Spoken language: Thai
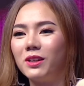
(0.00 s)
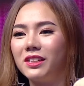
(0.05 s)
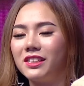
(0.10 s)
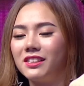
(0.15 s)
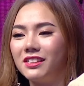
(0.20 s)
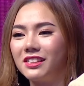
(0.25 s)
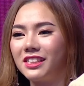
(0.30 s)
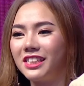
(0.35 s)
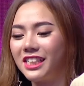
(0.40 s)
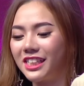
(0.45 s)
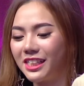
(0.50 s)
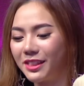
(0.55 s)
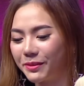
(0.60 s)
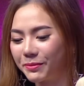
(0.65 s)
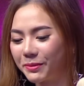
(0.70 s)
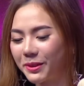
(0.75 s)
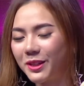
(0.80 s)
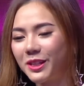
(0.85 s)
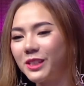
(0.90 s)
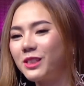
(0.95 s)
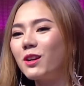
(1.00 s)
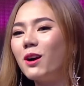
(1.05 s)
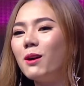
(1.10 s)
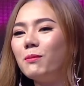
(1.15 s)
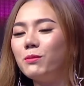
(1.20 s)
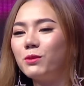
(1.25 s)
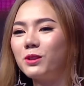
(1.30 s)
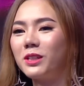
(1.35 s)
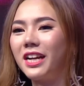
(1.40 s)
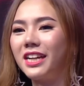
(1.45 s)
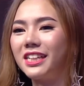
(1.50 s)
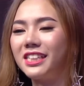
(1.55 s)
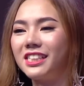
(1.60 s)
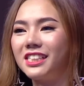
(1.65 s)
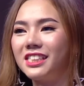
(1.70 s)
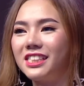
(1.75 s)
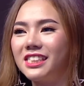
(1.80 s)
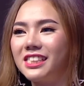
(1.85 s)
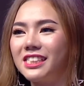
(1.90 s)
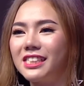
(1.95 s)
นนึงที่ไม่ค่อยชอบผู้ชาย
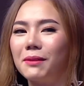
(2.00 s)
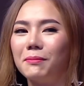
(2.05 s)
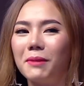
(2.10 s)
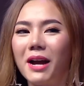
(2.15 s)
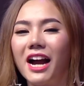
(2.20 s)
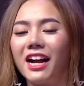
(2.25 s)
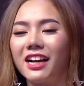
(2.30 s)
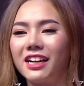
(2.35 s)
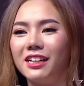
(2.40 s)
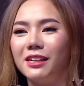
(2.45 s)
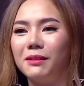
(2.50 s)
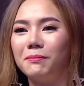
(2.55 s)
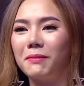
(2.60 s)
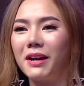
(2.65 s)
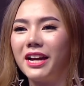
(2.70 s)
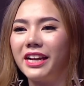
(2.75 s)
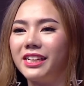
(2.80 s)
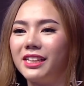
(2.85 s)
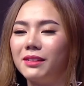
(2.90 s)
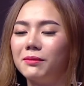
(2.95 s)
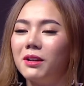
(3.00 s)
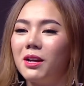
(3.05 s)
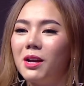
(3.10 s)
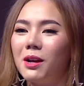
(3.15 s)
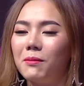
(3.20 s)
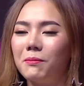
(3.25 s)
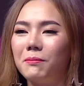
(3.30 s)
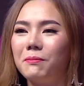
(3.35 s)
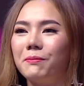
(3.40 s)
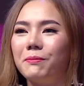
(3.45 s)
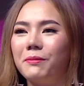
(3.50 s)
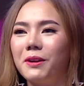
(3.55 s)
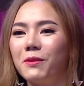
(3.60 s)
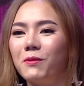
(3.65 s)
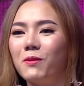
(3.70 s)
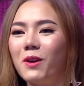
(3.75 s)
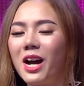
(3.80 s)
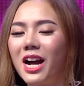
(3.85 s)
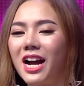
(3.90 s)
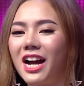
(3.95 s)
ที่สำอางเกินไปแบบ
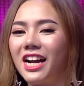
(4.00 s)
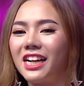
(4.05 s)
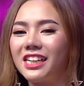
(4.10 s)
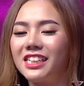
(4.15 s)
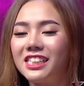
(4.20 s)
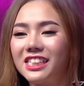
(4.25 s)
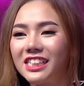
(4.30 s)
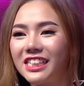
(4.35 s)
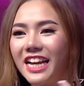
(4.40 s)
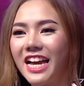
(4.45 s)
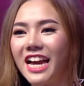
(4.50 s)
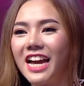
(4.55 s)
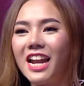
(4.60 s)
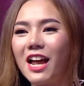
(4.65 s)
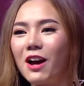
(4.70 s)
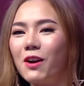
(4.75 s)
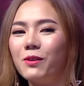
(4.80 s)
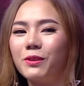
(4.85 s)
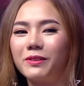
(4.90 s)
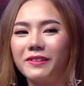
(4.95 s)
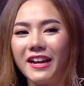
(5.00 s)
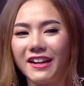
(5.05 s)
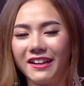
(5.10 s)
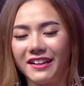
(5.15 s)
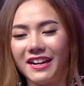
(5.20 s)
ว่าคือแค่เราแต่ง